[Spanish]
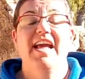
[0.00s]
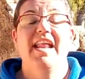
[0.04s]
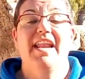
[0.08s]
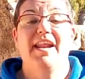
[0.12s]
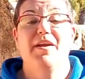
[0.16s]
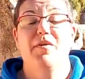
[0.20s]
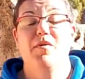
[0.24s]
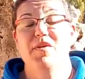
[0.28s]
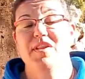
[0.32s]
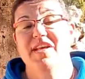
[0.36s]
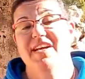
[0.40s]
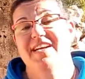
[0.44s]

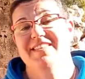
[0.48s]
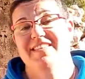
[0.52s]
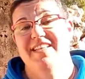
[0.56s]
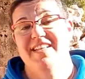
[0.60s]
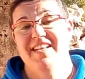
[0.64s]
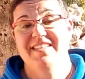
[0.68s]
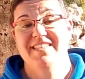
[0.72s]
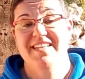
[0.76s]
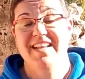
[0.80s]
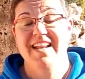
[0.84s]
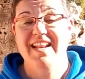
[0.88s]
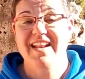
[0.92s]
Recuerda que
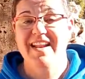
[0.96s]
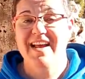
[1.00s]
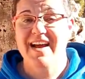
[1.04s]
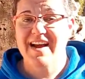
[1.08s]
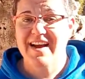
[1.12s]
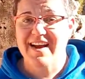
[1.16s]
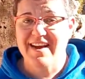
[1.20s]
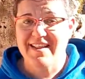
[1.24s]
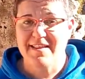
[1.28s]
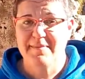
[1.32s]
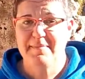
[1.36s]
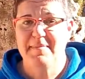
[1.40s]
tienes la
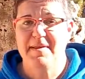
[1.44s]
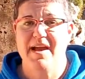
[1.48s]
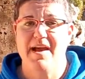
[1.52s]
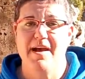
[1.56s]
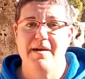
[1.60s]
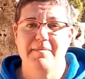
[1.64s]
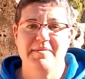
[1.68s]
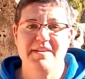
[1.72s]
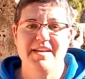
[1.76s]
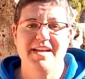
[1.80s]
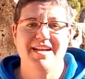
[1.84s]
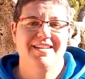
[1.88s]

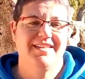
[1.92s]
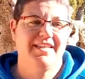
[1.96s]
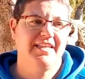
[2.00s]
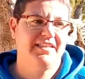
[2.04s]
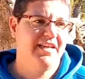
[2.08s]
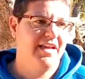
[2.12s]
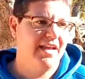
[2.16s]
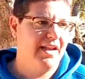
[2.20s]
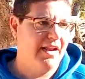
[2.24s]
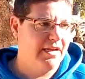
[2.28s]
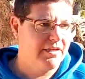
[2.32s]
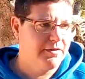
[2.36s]
academia abierta,
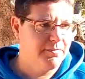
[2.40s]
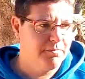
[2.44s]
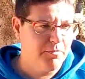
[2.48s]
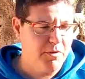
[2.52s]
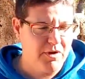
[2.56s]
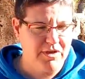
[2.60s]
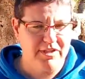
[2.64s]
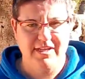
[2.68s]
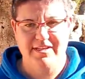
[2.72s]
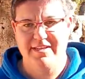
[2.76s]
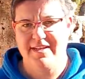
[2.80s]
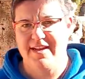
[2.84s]
tienes las
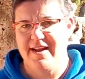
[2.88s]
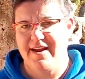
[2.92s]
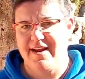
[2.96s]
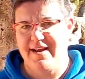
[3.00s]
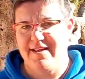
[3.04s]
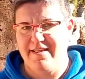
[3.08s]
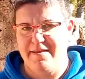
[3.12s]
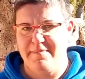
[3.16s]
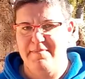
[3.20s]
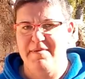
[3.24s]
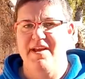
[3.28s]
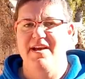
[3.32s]
puertas de la
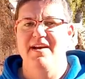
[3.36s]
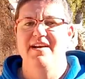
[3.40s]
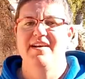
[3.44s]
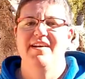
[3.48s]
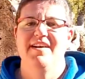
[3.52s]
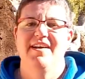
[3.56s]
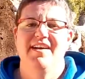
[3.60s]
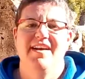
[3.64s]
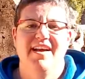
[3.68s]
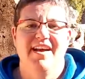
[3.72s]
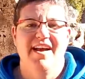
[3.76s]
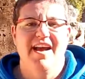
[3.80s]
academia
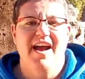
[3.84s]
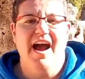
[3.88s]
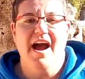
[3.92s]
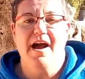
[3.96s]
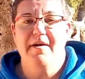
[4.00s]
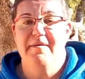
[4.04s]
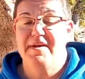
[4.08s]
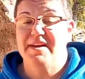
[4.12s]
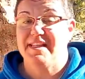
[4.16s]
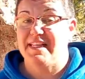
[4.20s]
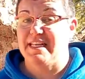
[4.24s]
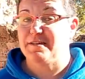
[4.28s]

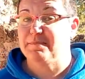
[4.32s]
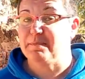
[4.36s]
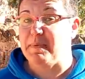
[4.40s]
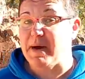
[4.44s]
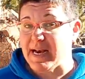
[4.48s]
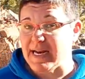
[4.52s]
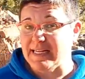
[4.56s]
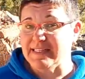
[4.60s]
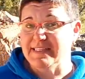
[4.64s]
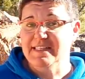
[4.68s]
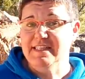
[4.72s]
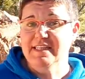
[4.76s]
abiertas
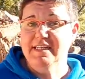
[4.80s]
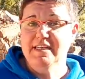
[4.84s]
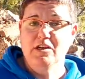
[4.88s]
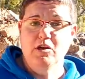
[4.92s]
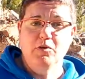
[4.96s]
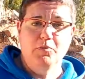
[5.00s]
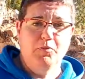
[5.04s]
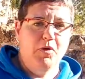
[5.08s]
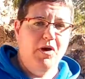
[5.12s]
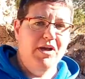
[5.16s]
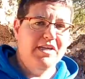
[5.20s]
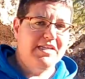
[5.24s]
para ti,
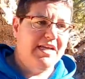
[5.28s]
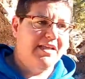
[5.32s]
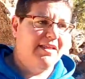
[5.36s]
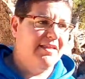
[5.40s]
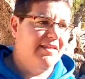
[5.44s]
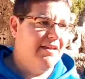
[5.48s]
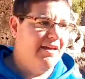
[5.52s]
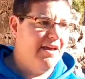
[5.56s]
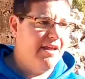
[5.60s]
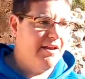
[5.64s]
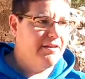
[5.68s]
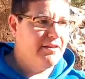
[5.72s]
lo puedes
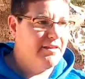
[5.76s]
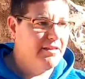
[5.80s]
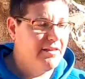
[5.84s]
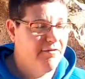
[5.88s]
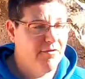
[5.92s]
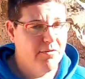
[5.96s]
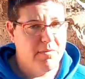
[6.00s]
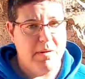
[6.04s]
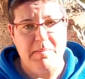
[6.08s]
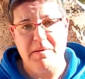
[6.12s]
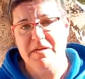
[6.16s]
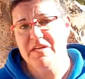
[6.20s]
hacer de
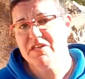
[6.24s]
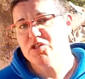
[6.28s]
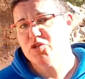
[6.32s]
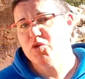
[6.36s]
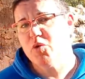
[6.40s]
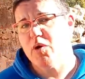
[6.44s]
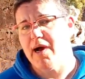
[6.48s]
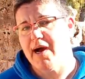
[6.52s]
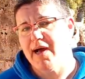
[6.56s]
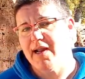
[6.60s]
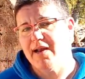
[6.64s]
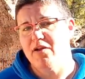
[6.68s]
forma
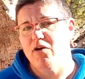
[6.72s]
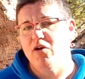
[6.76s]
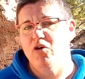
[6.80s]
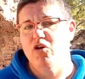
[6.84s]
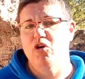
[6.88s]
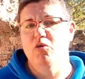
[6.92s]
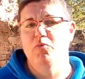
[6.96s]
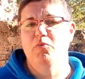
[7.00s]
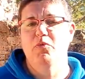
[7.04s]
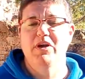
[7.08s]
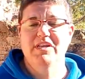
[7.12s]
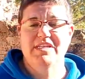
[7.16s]
mensual o
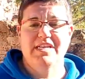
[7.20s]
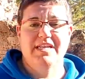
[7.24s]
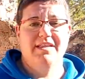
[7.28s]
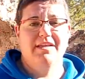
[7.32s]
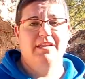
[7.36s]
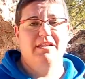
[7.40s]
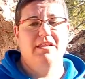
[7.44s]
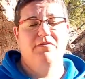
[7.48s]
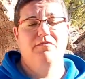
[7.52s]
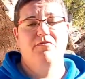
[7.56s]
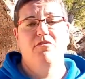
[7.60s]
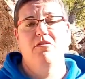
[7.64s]
lo puedes
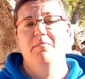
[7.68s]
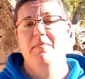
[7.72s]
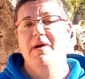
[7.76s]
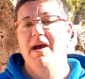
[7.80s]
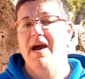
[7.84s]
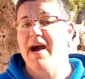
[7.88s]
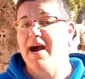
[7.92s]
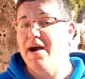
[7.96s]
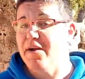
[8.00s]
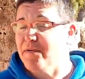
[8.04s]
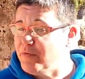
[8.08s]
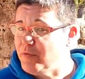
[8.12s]
hacer de
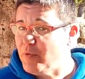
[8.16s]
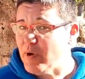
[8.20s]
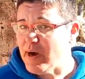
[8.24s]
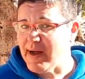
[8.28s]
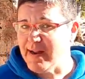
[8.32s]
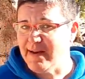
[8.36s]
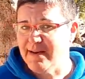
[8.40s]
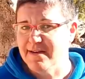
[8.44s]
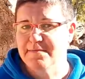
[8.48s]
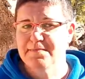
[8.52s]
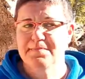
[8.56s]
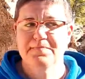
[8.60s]
forma
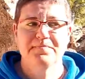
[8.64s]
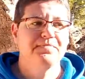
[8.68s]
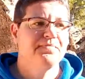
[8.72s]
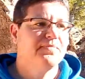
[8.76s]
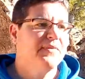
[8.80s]
anual.